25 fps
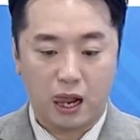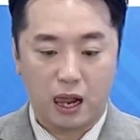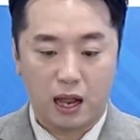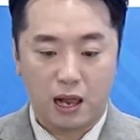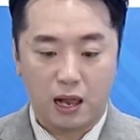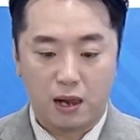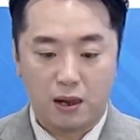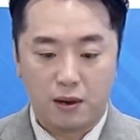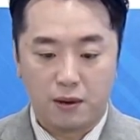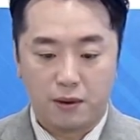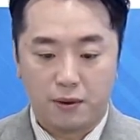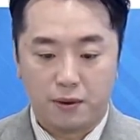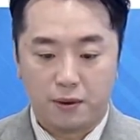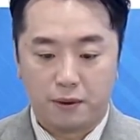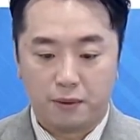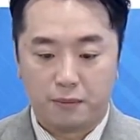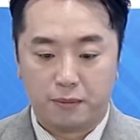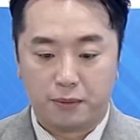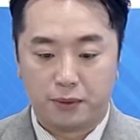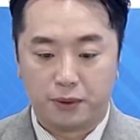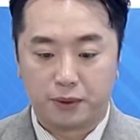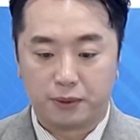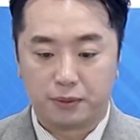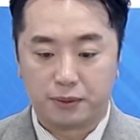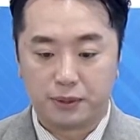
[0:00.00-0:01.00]
네네.
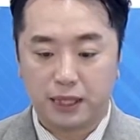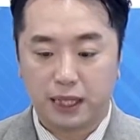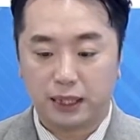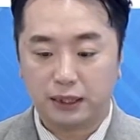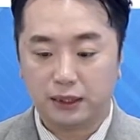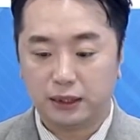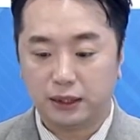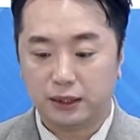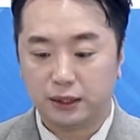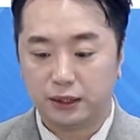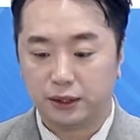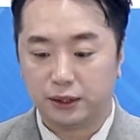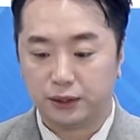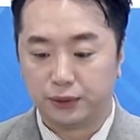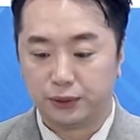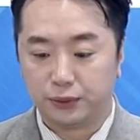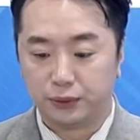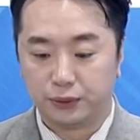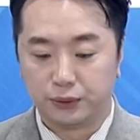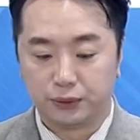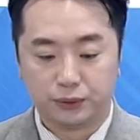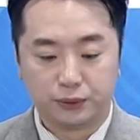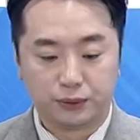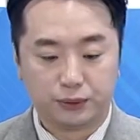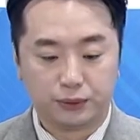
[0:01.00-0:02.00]
뭐 이거 뭐 사신
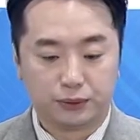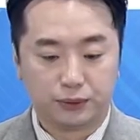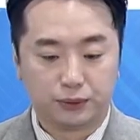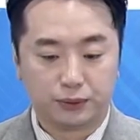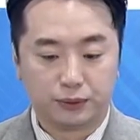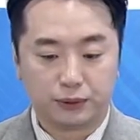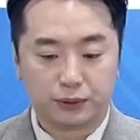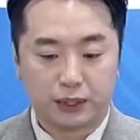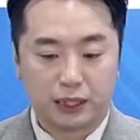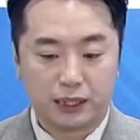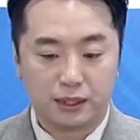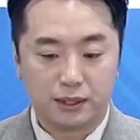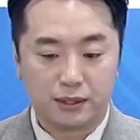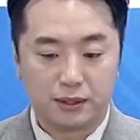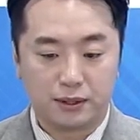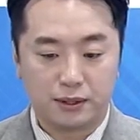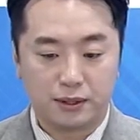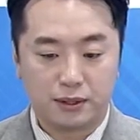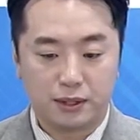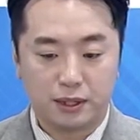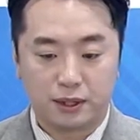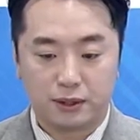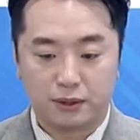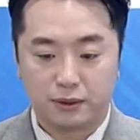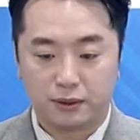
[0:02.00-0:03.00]
이유가
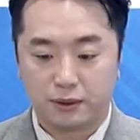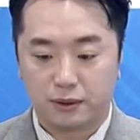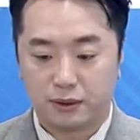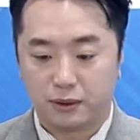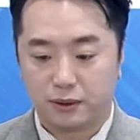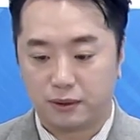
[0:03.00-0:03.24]
있으실까요?